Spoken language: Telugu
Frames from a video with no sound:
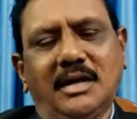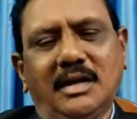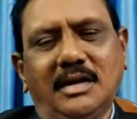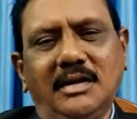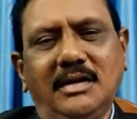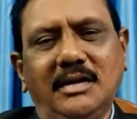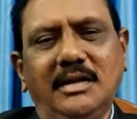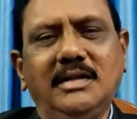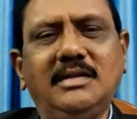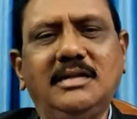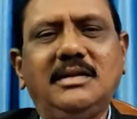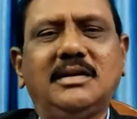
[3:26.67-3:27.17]

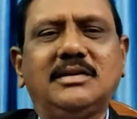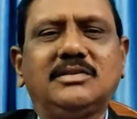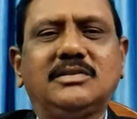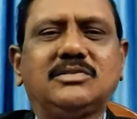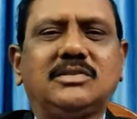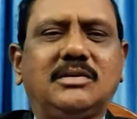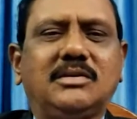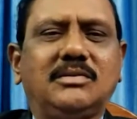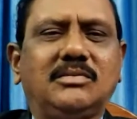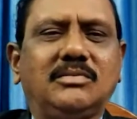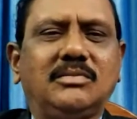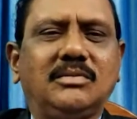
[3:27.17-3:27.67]
అన్నీ
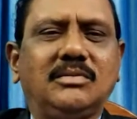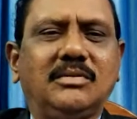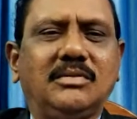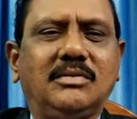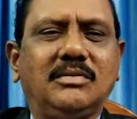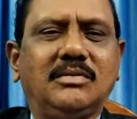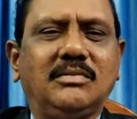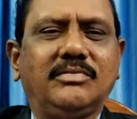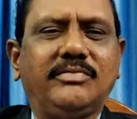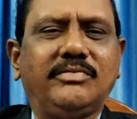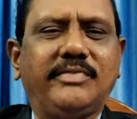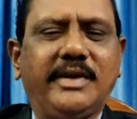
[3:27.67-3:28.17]
చేస్తాం
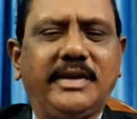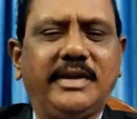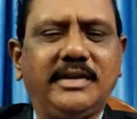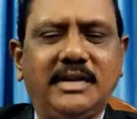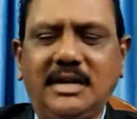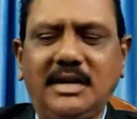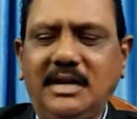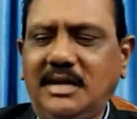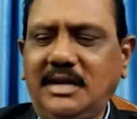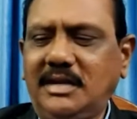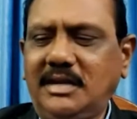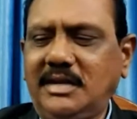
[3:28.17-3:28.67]

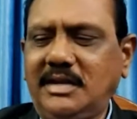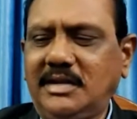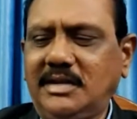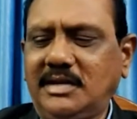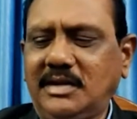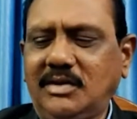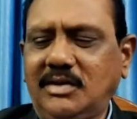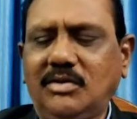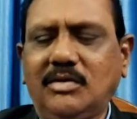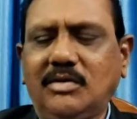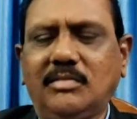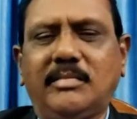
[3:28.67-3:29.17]
ఫైనల్ గా
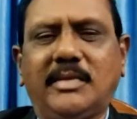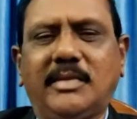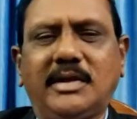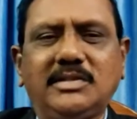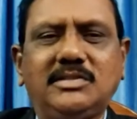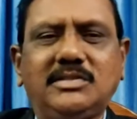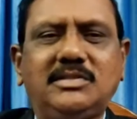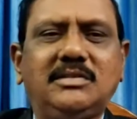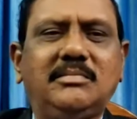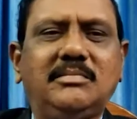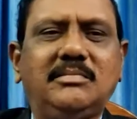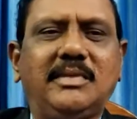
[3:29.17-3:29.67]
ఏంటంటే ఒక
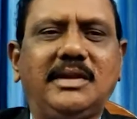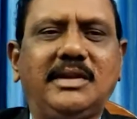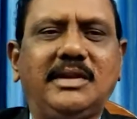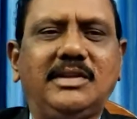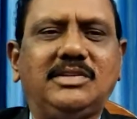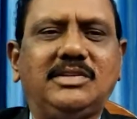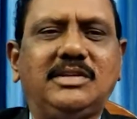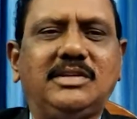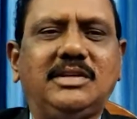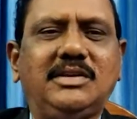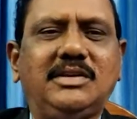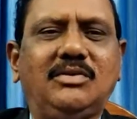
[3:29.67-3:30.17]
మంచి
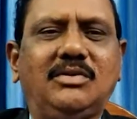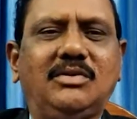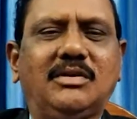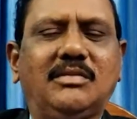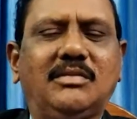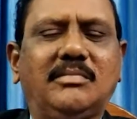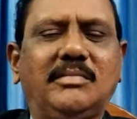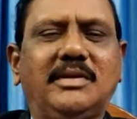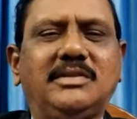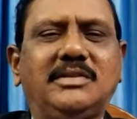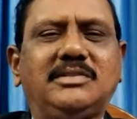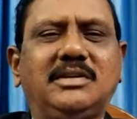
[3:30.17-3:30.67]
మనిషి ఒక
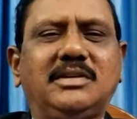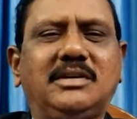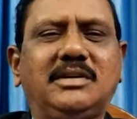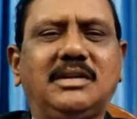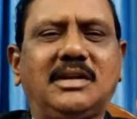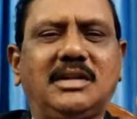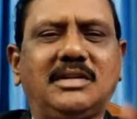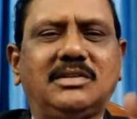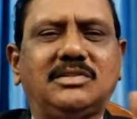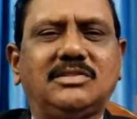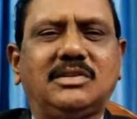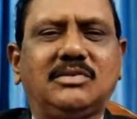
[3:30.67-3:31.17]
మంచి
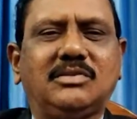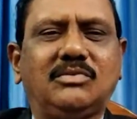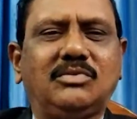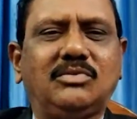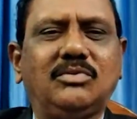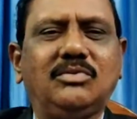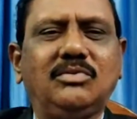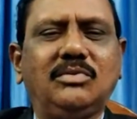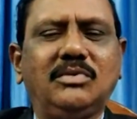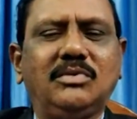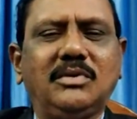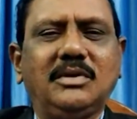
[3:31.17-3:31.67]

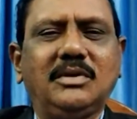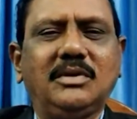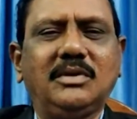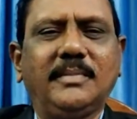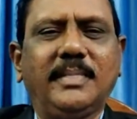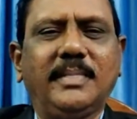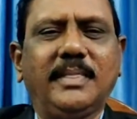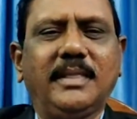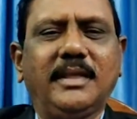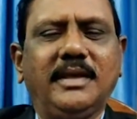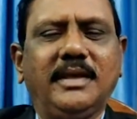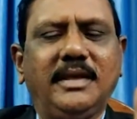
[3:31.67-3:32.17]
క్రైస్తవుడు
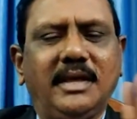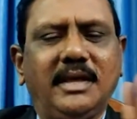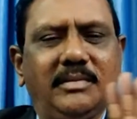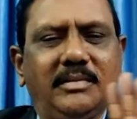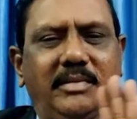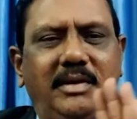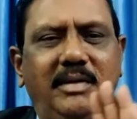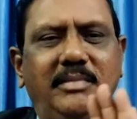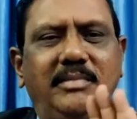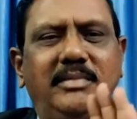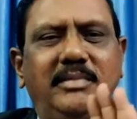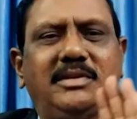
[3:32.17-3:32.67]

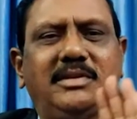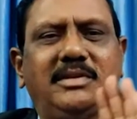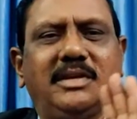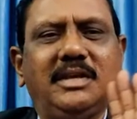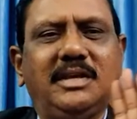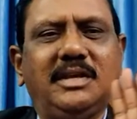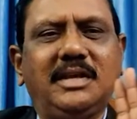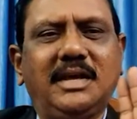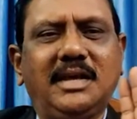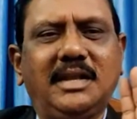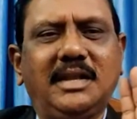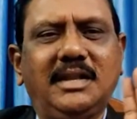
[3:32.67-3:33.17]
ఏమేమి
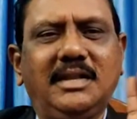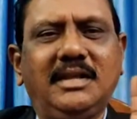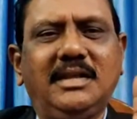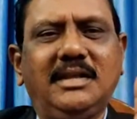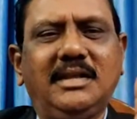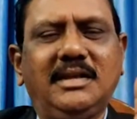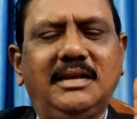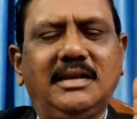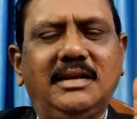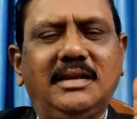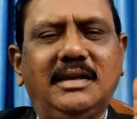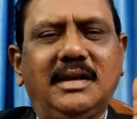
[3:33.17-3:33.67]
చేయాలి
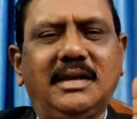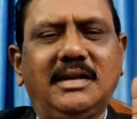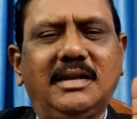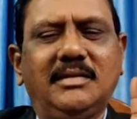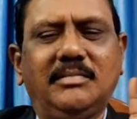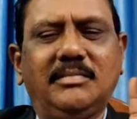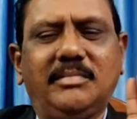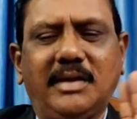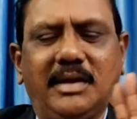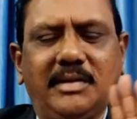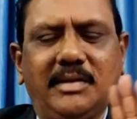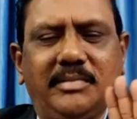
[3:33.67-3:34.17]
అని
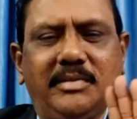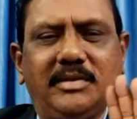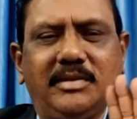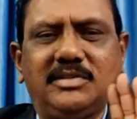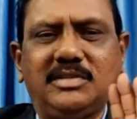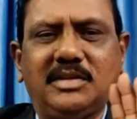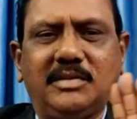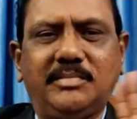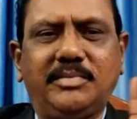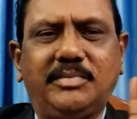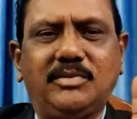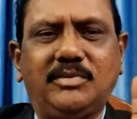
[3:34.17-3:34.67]
బైబిల్
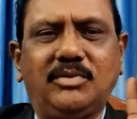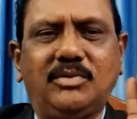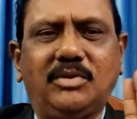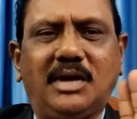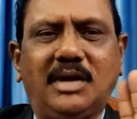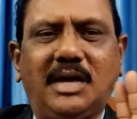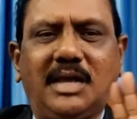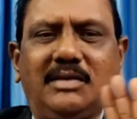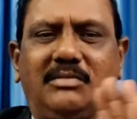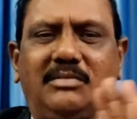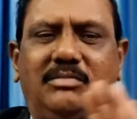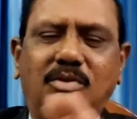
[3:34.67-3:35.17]
చెప్పిందో
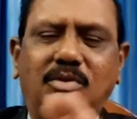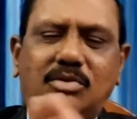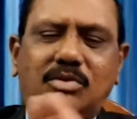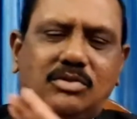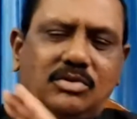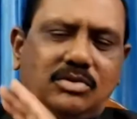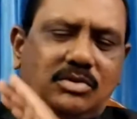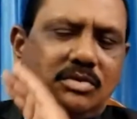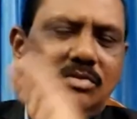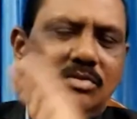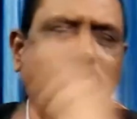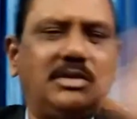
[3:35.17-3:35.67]
అవి
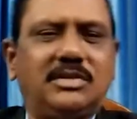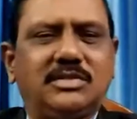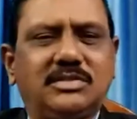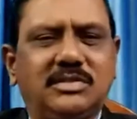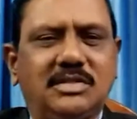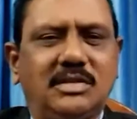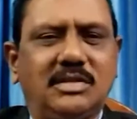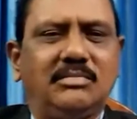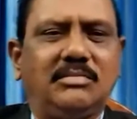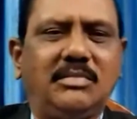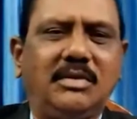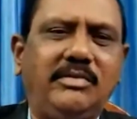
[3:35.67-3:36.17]
మొత్తం
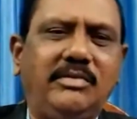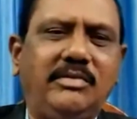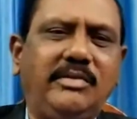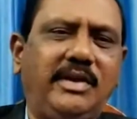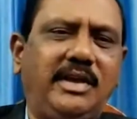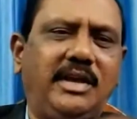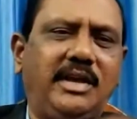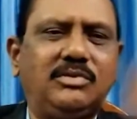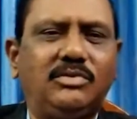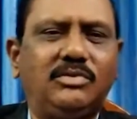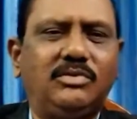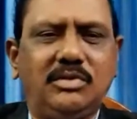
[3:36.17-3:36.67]
చేస్తాం మేము
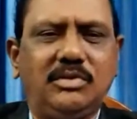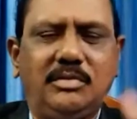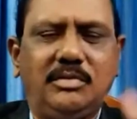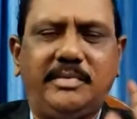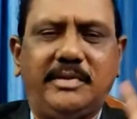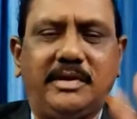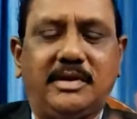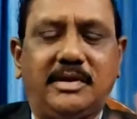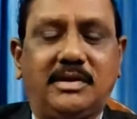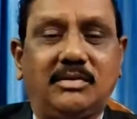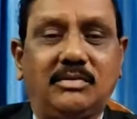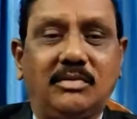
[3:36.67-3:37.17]
ఏది
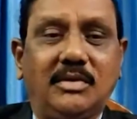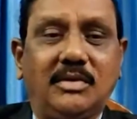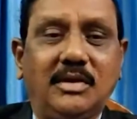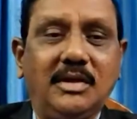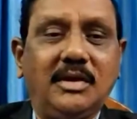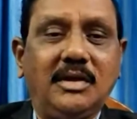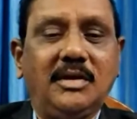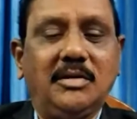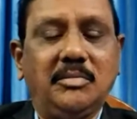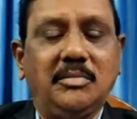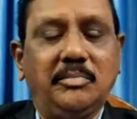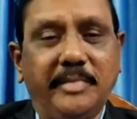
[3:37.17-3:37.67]
వదిలిపెట్టాం
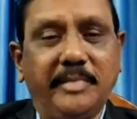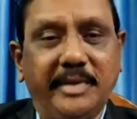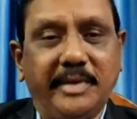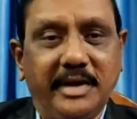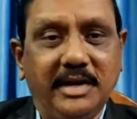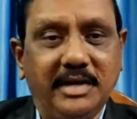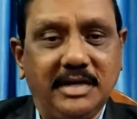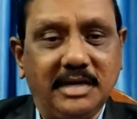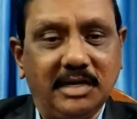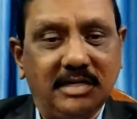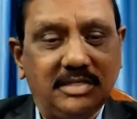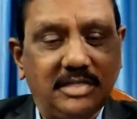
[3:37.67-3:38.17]

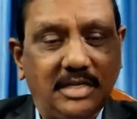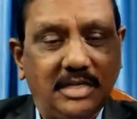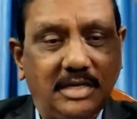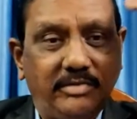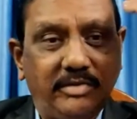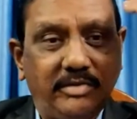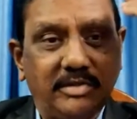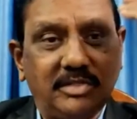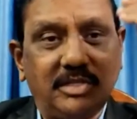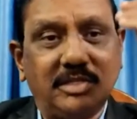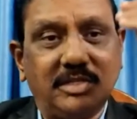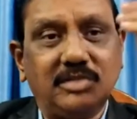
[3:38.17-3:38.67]
మెడికల్
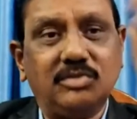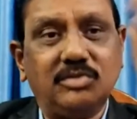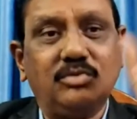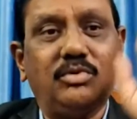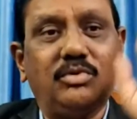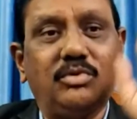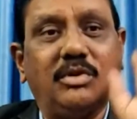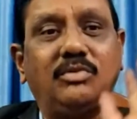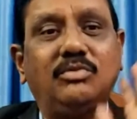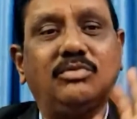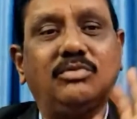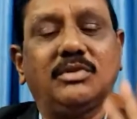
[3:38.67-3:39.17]
సర్వీసెస్
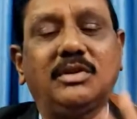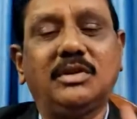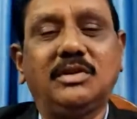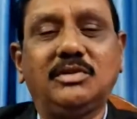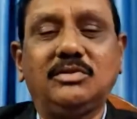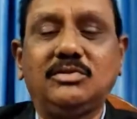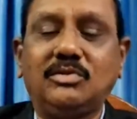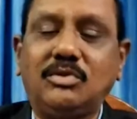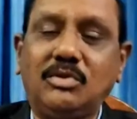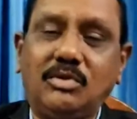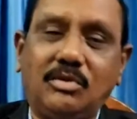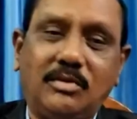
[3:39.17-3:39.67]
కూడా ఉన్నాయి
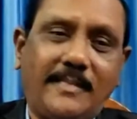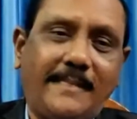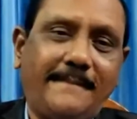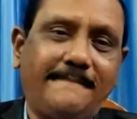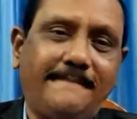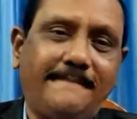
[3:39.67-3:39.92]
ఇందులో